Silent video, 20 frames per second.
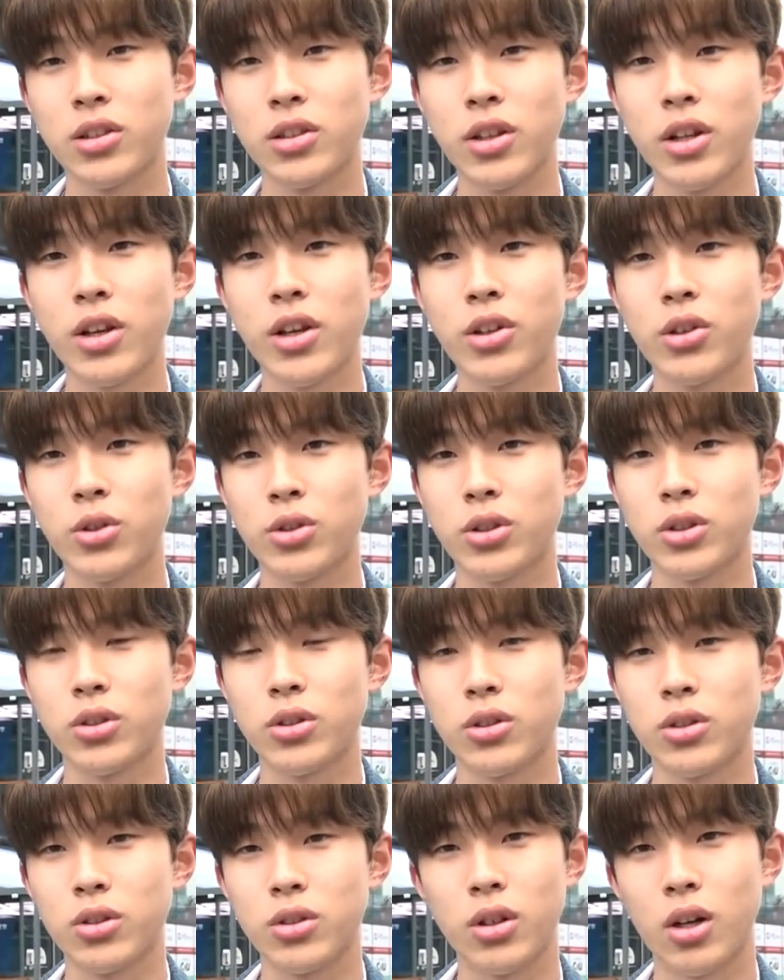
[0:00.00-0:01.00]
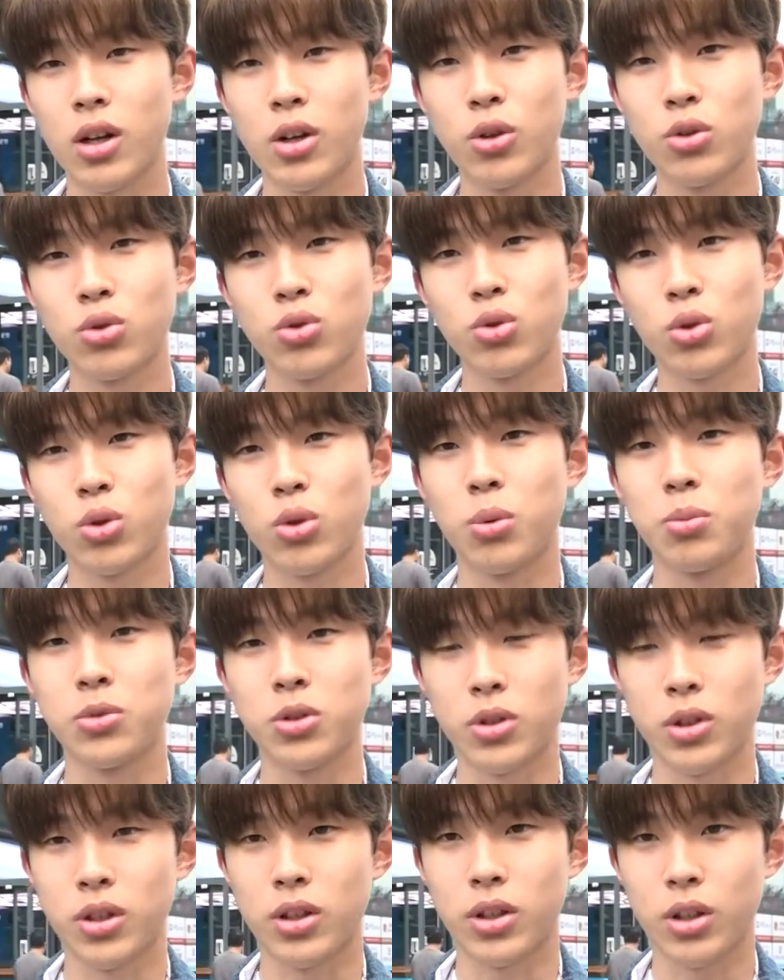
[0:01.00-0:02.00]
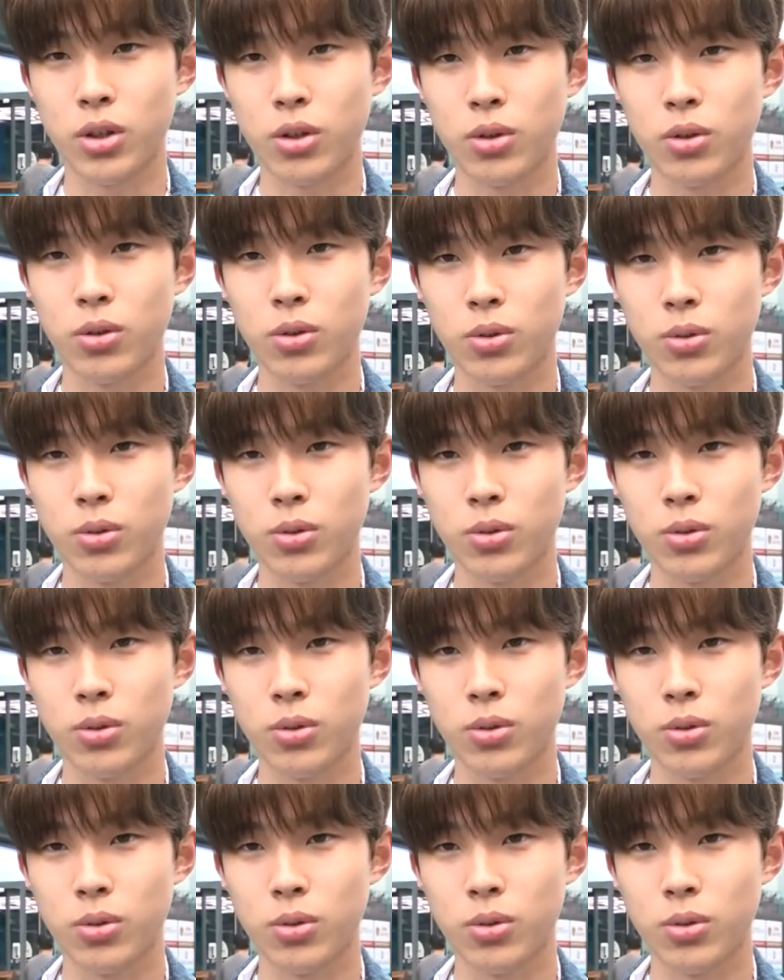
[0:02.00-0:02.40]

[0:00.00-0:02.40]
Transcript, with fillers: 은행에서는 알려준 적도 없는 것 같아요.